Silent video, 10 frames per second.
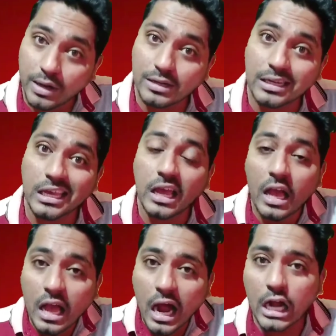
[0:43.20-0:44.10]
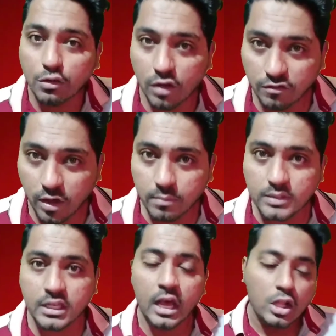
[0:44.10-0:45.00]
की फटती है अटवल
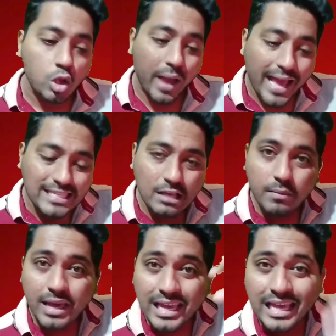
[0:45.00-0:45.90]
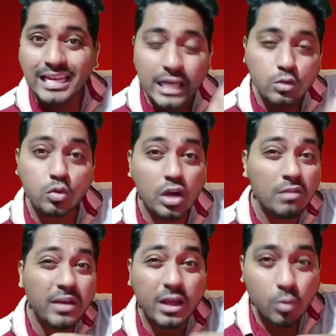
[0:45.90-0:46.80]
फैमिली से तो ऐसे में इनके
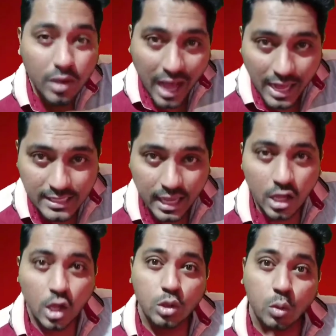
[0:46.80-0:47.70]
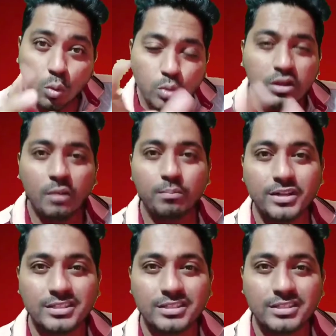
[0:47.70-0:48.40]
चुंगल में अगर कोई आ जाए तो उनका